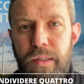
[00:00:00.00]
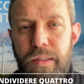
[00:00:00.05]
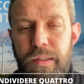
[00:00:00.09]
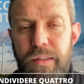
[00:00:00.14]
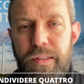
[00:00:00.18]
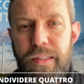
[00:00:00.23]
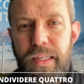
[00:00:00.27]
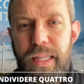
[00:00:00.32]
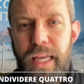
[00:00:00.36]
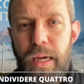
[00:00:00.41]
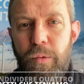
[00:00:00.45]

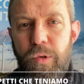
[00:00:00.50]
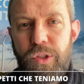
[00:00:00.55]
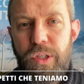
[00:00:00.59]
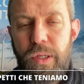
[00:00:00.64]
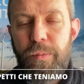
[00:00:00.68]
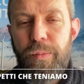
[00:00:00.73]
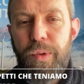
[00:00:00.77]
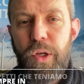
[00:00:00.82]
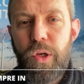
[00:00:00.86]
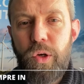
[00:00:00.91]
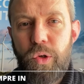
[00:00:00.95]
teniamo
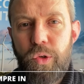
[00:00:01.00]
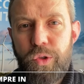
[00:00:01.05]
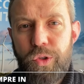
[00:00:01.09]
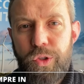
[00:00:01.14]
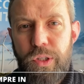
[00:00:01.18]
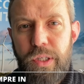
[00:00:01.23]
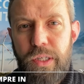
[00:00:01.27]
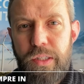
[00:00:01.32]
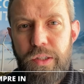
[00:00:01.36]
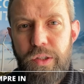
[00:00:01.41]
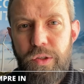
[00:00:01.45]
sempre in
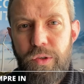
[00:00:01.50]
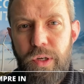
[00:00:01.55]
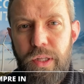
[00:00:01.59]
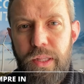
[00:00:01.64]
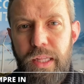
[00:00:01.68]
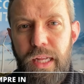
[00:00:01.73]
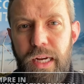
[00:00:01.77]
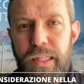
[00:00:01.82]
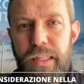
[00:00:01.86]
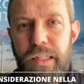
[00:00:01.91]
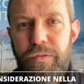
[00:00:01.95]
considerazione
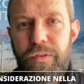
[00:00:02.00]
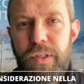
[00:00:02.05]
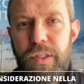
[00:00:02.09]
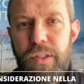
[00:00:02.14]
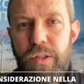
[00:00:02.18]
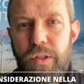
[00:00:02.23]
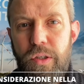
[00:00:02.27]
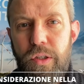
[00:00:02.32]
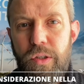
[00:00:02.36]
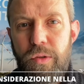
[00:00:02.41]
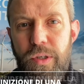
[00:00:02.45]
nella
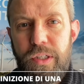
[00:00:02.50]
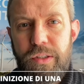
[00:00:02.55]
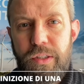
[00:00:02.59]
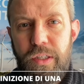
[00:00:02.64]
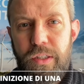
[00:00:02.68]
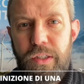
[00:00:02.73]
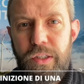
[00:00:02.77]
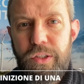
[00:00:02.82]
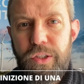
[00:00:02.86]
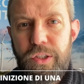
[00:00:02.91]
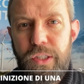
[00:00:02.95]
definizione di una
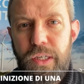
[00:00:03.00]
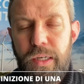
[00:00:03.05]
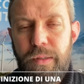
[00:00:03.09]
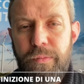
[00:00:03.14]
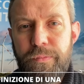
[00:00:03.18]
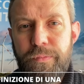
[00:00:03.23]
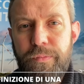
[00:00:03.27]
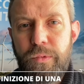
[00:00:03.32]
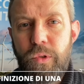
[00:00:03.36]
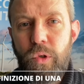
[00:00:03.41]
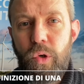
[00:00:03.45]
strategia.
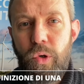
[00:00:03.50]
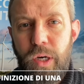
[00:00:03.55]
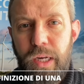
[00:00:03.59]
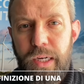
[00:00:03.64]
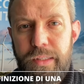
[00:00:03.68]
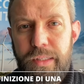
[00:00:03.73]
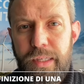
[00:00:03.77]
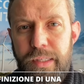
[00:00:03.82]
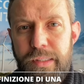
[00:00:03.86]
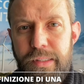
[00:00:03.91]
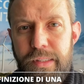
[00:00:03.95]

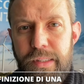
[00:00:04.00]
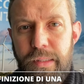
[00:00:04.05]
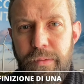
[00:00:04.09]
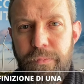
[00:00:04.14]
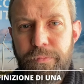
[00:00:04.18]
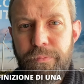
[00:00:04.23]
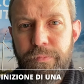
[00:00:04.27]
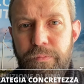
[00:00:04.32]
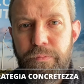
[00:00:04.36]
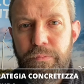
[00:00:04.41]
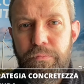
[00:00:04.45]
Concretezza,
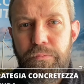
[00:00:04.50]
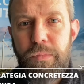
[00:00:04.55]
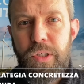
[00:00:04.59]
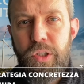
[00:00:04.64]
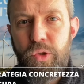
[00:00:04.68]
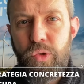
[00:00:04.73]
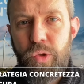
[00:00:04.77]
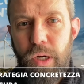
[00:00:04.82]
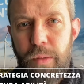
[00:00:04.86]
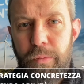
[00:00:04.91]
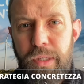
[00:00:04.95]

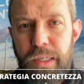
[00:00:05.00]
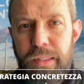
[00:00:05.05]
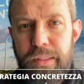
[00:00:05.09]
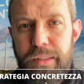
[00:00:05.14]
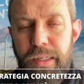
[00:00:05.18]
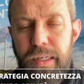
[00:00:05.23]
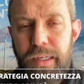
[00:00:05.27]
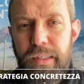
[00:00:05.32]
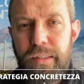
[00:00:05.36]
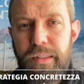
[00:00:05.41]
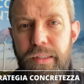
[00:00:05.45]

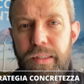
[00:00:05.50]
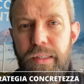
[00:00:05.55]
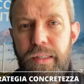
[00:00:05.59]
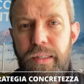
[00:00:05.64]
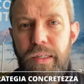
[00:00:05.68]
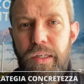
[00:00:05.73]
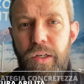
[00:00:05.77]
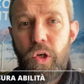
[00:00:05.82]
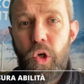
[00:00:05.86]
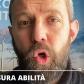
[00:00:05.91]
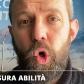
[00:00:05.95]
misurabilità,
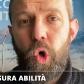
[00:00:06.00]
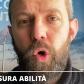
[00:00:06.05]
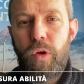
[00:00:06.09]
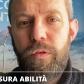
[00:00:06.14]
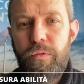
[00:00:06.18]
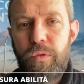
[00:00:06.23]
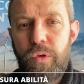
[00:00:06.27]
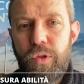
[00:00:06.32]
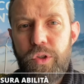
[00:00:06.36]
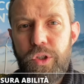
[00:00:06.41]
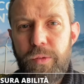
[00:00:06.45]

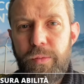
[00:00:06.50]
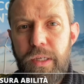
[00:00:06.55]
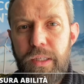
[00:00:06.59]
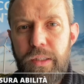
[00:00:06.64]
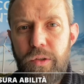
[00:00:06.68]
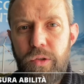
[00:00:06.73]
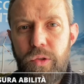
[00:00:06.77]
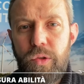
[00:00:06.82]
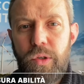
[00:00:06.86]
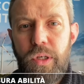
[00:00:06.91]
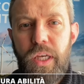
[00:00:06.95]

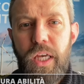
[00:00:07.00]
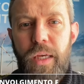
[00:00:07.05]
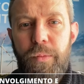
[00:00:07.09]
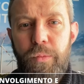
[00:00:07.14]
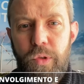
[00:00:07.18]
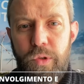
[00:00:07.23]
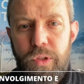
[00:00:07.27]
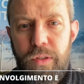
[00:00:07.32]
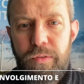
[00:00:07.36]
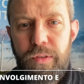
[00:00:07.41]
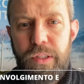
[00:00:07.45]
coinvolgimento e
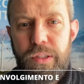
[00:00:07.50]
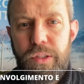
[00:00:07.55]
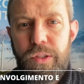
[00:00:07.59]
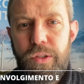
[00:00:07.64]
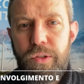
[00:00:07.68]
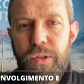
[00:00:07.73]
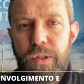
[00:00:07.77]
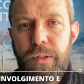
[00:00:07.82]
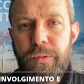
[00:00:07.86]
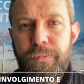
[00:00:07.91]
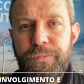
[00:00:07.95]

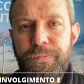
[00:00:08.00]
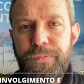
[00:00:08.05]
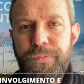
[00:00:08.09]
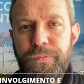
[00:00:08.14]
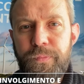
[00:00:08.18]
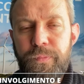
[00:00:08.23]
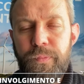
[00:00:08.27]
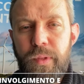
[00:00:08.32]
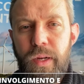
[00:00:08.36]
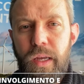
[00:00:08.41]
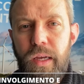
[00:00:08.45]
motivazione.
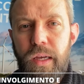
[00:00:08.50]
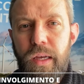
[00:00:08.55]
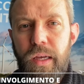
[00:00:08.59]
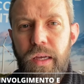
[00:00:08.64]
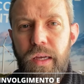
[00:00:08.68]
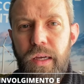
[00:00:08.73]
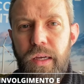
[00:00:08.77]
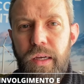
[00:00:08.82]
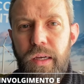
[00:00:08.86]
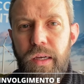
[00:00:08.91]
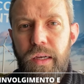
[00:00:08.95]

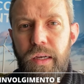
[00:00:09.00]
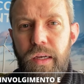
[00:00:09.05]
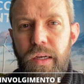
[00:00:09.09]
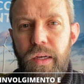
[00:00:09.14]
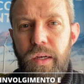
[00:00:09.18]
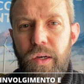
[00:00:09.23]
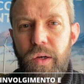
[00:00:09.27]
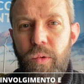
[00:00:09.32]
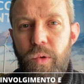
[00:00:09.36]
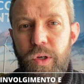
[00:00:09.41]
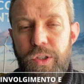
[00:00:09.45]

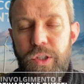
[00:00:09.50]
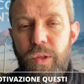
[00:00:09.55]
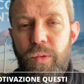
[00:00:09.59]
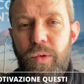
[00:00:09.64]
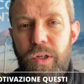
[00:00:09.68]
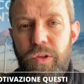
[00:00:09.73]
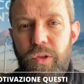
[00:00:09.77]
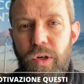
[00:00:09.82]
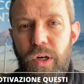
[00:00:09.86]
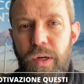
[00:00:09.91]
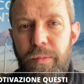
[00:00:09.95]
Questi
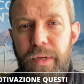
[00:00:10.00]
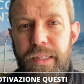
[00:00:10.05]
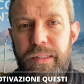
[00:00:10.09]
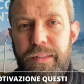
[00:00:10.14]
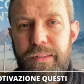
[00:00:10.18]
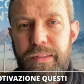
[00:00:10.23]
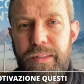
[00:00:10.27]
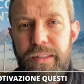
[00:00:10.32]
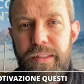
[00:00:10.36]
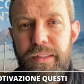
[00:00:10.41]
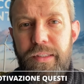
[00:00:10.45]
quattro
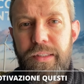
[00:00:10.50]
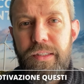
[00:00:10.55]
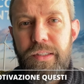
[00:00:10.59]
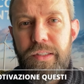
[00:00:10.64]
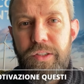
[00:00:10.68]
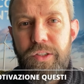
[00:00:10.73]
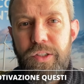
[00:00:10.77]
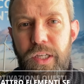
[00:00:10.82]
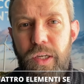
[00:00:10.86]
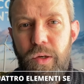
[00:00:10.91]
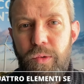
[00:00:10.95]
elementi,
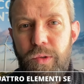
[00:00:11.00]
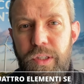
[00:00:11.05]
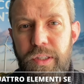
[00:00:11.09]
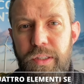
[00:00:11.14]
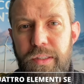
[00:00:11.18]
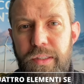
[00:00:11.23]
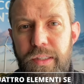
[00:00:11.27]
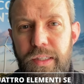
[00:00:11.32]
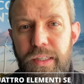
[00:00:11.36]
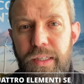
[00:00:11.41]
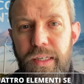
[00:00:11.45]
se
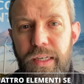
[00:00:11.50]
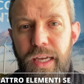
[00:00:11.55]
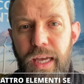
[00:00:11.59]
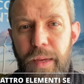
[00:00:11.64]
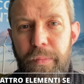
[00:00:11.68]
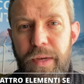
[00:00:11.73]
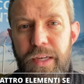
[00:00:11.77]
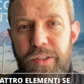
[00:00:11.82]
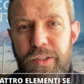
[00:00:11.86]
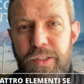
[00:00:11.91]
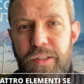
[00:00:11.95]
uniti e
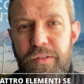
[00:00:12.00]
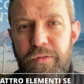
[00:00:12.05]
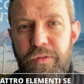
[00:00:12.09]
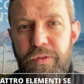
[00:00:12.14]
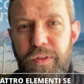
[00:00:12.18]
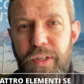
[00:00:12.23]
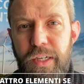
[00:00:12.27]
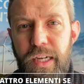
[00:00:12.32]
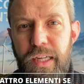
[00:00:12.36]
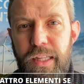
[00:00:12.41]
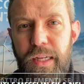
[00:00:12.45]
messi in
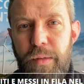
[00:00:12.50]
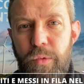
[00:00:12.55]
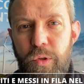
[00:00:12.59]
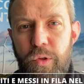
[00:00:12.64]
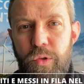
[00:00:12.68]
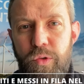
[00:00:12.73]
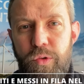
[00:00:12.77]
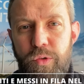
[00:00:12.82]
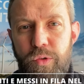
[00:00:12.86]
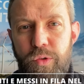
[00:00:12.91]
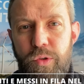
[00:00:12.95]
fila nel
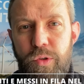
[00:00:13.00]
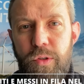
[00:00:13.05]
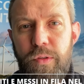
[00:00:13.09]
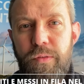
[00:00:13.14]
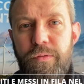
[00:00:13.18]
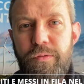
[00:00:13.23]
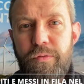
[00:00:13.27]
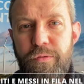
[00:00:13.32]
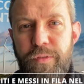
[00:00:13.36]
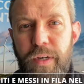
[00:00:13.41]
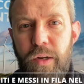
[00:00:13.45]
modo
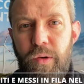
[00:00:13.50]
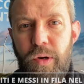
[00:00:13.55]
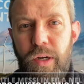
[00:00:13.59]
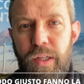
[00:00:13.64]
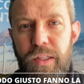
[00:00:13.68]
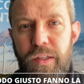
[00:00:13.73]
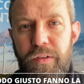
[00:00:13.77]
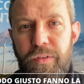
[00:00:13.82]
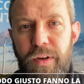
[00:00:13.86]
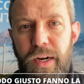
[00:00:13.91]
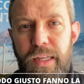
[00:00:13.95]
giusto, fanno la
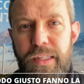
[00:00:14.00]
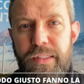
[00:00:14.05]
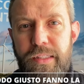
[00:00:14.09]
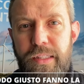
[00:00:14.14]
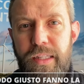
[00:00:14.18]
differenza